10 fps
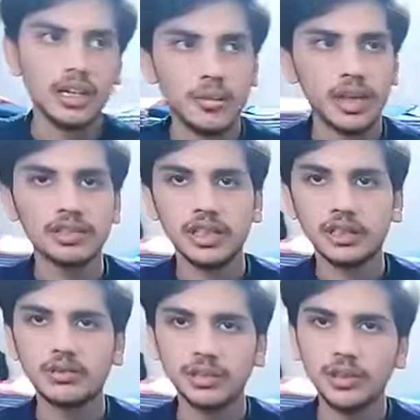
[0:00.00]
ये हमारा
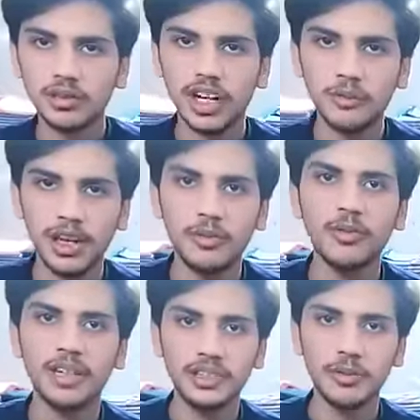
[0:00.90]
शेख लोनी में गोदाम है
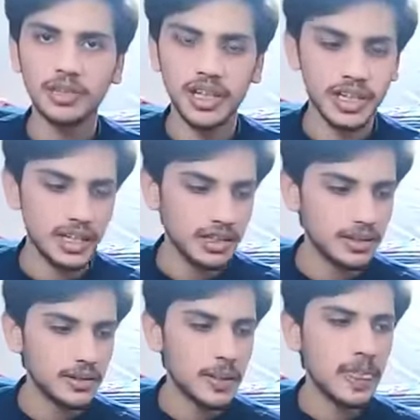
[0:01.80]
आपको भाई को अच्छा, बताया नाम
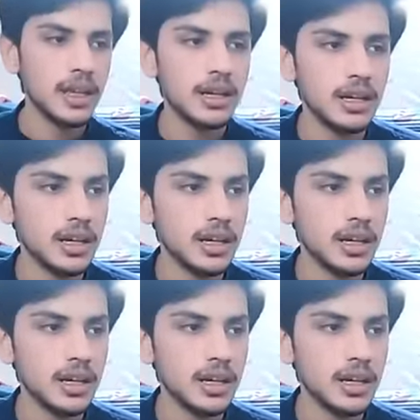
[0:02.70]
क्या है इसका